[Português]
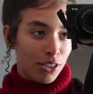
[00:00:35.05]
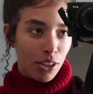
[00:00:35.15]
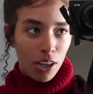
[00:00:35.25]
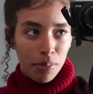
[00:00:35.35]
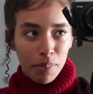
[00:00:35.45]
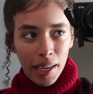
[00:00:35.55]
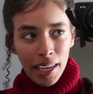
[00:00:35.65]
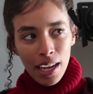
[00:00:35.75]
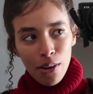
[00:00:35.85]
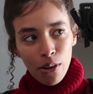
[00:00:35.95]
só
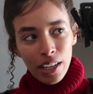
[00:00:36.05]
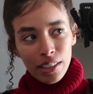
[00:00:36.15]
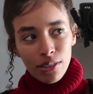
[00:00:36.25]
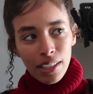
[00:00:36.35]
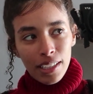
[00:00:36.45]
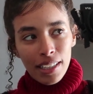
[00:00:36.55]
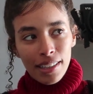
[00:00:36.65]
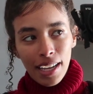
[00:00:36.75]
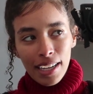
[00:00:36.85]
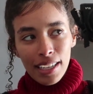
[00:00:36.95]
peguei, enrolei tudo aqui,
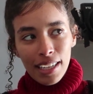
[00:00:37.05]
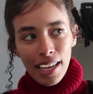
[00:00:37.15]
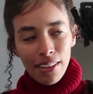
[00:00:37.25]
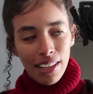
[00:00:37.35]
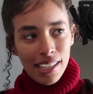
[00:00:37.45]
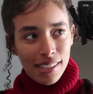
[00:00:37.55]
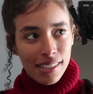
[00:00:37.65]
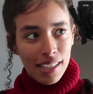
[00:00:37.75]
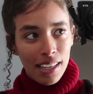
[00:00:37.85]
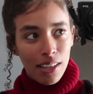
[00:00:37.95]
taquei
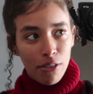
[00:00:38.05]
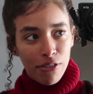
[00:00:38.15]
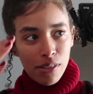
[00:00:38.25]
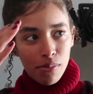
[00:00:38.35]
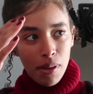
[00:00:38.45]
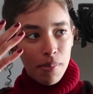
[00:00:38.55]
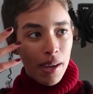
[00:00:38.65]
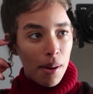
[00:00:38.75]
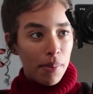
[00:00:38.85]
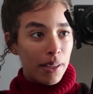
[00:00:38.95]
lacinho, fiz um baby
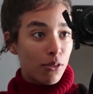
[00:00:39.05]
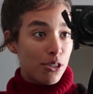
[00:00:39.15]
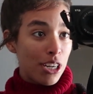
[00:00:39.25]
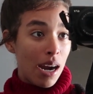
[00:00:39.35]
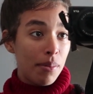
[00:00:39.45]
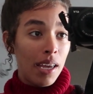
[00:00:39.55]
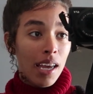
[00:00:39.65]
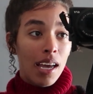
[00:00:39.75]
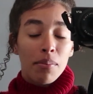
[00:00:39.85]
hair pra dar um charme,